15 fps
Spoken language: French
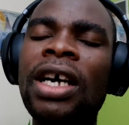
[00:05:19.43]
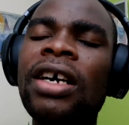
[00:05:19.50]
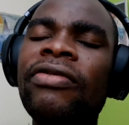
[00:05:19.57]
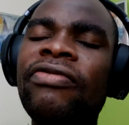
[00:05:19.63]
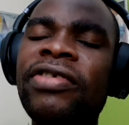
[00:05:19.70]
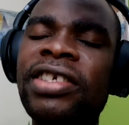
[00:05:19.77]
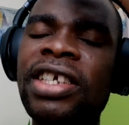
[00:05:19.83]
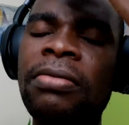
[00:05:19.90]

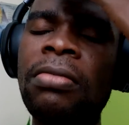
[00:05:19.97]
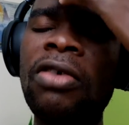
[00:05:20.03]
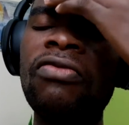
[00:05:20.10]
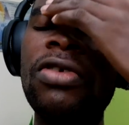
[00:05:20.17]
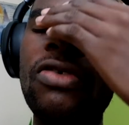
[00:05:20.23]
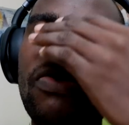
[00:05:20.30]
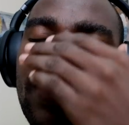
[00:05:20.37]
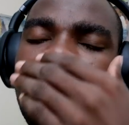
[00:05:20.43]
Physiquement, vous
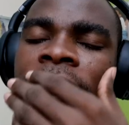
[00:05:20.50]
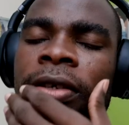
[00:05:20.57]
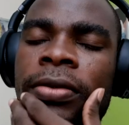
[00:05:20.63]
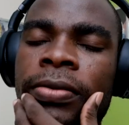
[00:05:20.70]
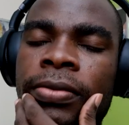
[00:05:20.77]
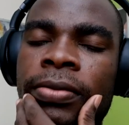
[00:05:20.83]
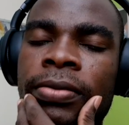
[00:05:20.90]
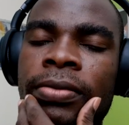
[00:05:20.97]
le voyez.
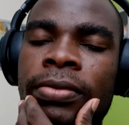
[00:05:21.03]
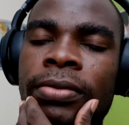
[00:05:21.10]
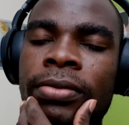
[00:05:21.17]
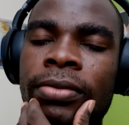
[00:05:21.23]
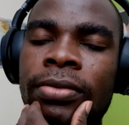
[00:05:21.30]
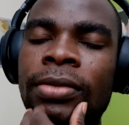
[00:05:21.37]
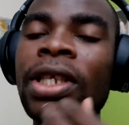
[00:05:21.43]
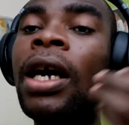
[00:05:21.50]

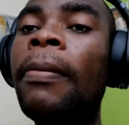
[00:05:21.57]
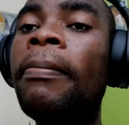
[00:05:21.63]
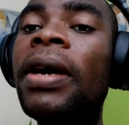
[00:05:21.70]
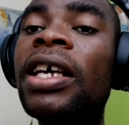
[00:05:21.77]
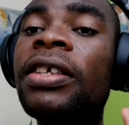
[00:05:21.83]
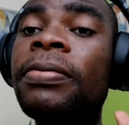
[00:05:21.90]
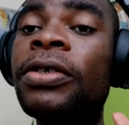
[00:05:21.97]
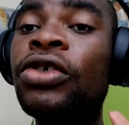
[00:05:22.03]

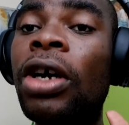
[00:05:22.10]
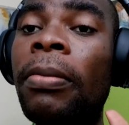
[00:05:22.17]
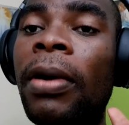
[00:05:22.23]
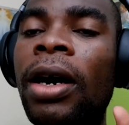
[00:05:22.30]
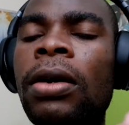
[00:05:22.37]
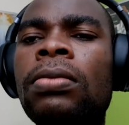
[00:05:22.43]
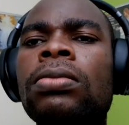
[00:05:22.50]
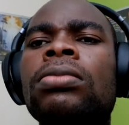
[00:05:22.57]
Mais
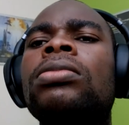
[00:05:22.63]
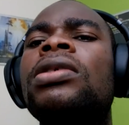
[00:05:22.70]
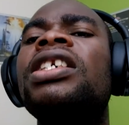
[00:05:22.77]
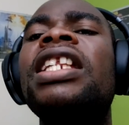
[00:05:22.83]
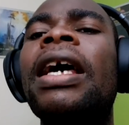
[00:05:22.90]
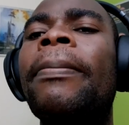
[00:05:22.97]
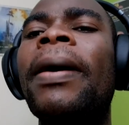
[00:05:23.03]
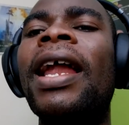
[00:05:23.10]
spirituellement,
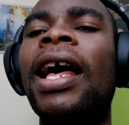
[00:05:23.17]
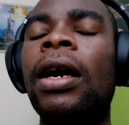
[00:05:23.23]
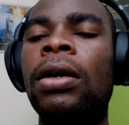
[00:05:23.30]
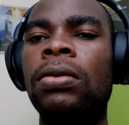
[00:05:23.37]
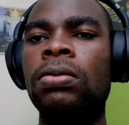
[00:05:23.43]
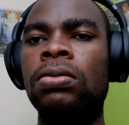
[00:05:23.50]
il n'est pas là.